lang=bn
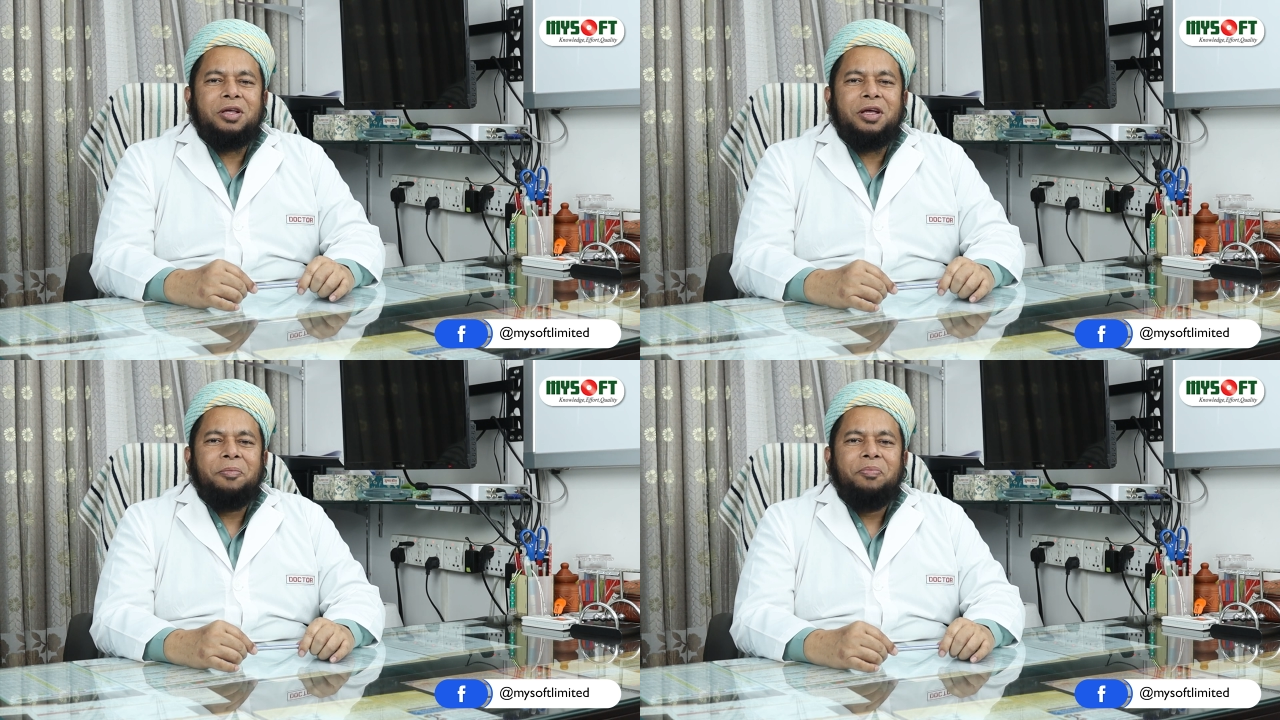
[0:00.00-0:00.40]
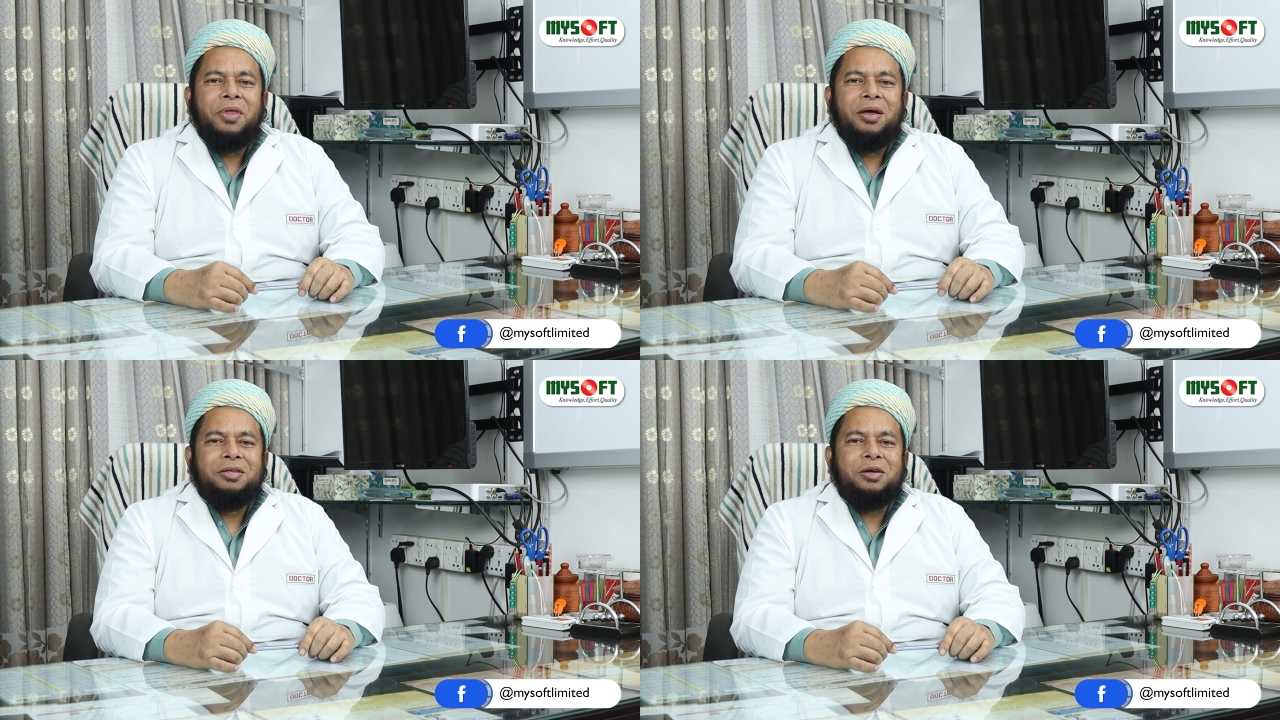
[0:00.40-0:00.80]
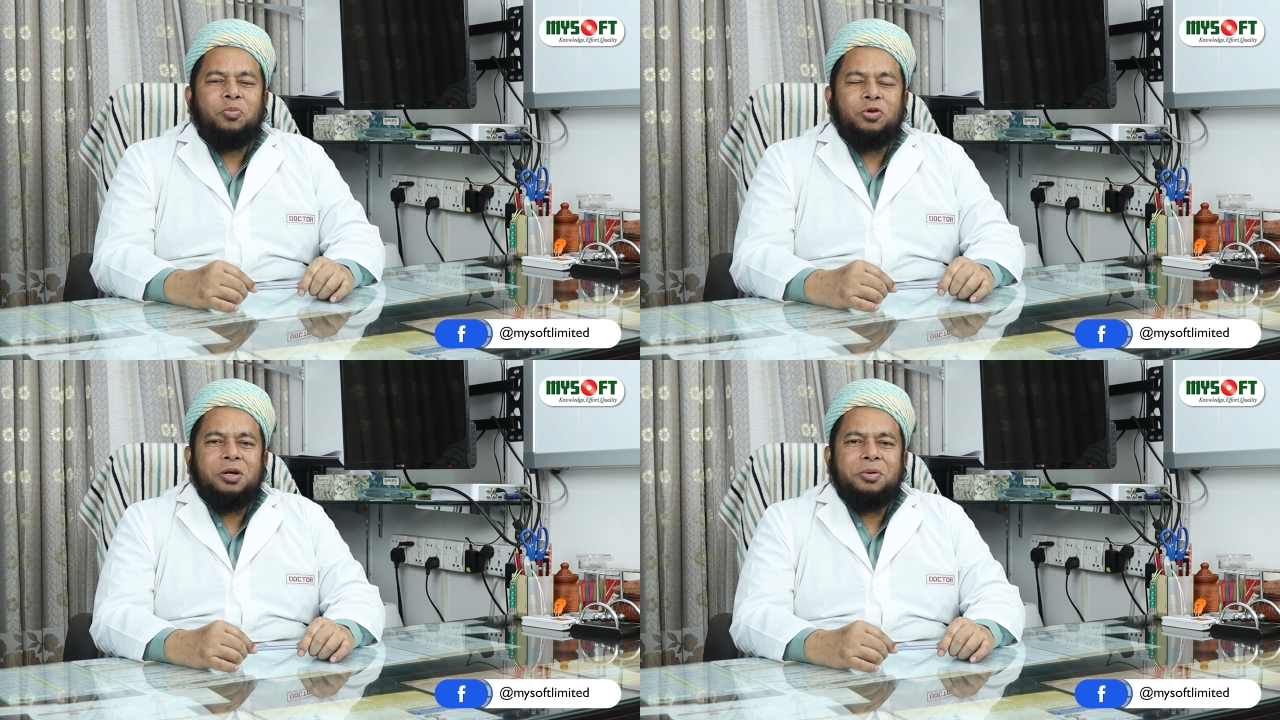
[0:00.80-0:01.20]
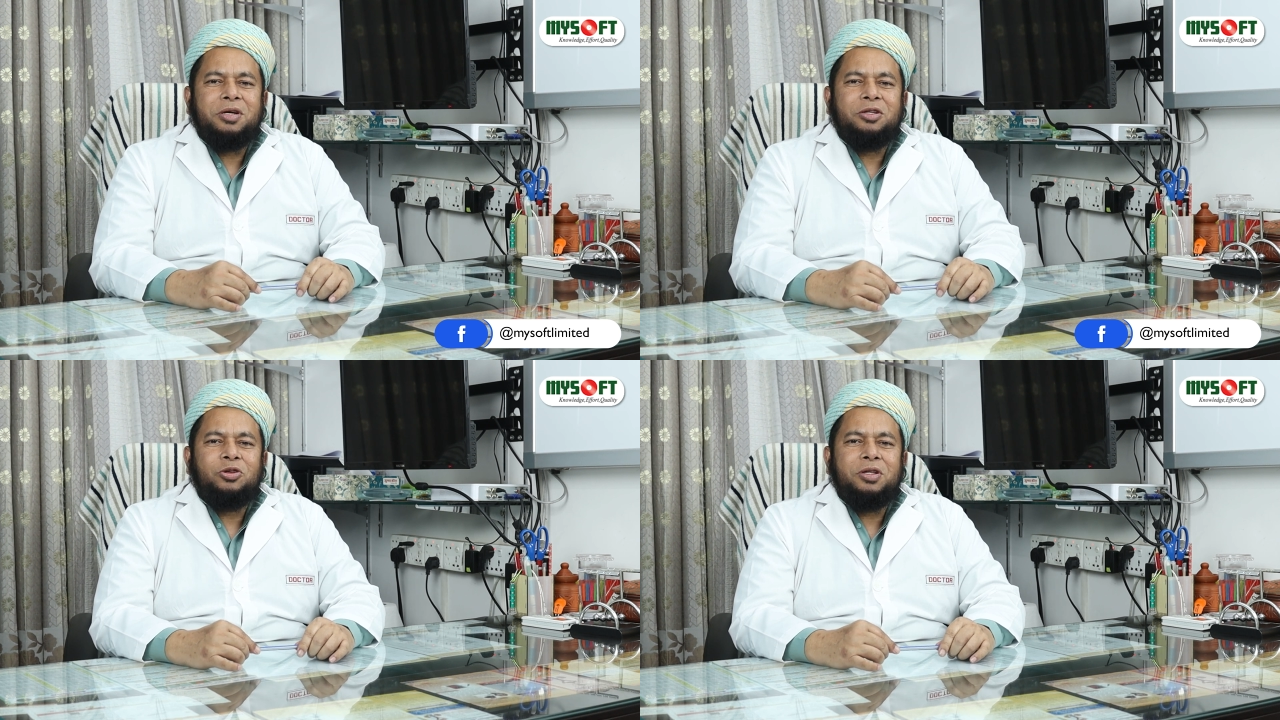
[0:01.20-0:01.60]
বোঝা যায় যে
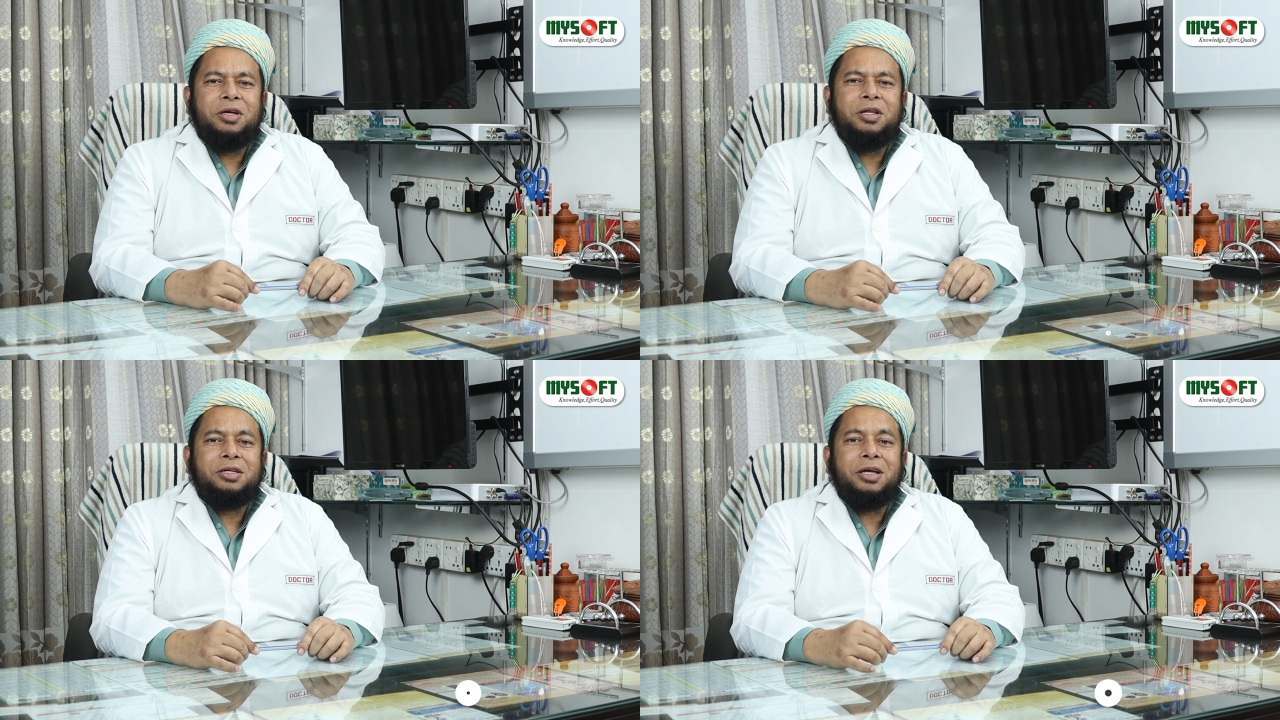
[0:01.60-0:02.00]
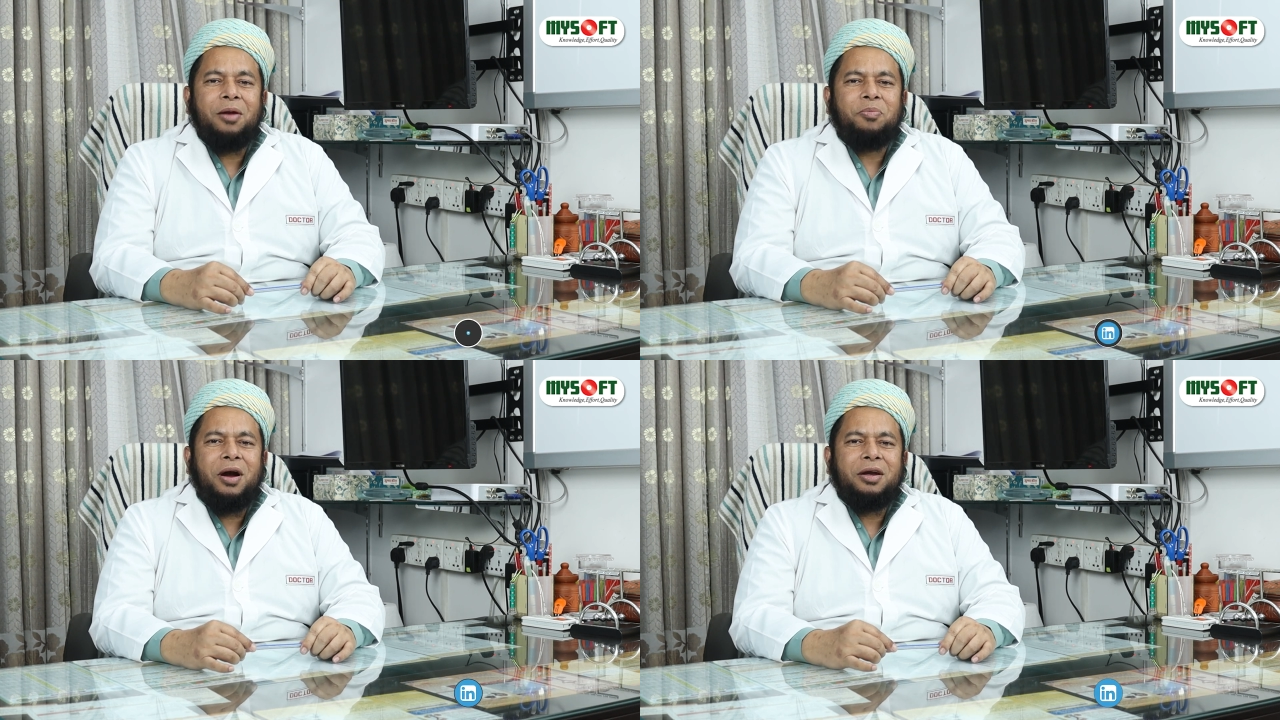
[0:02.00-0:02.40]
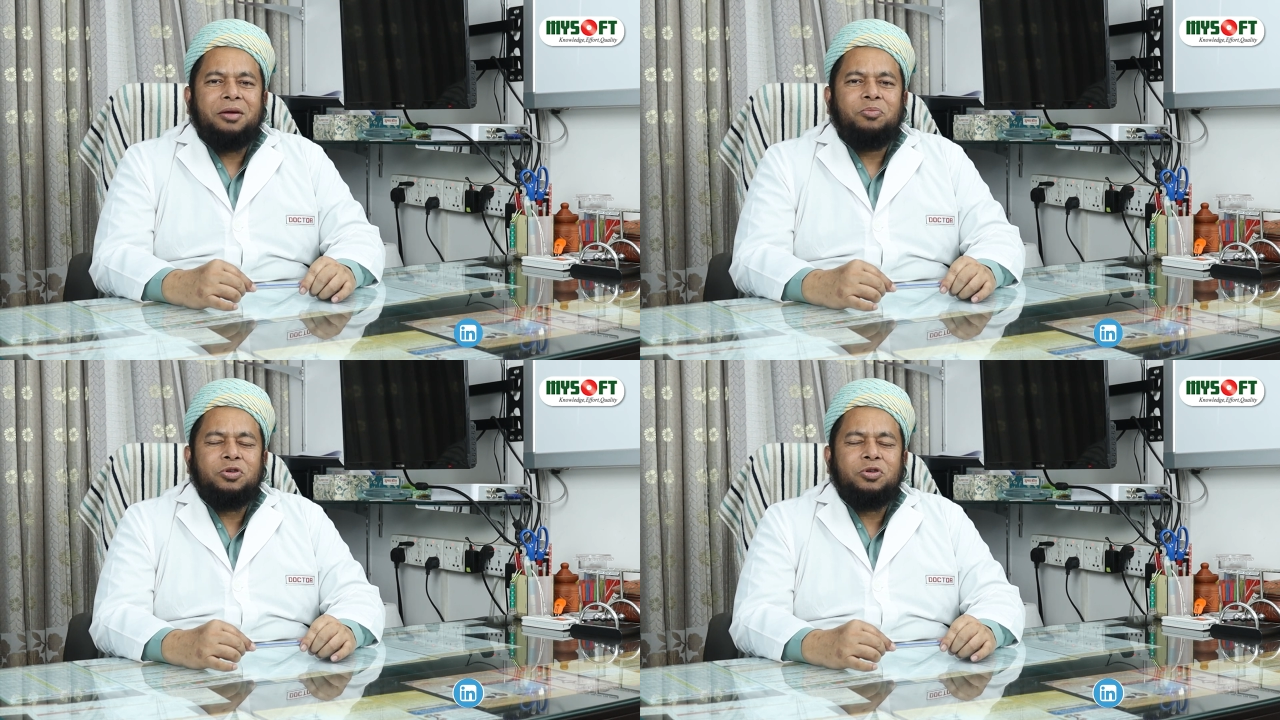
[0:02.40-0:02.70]
প্রস্রাবের সাথে যদি ইনিশিয়াল পার্টে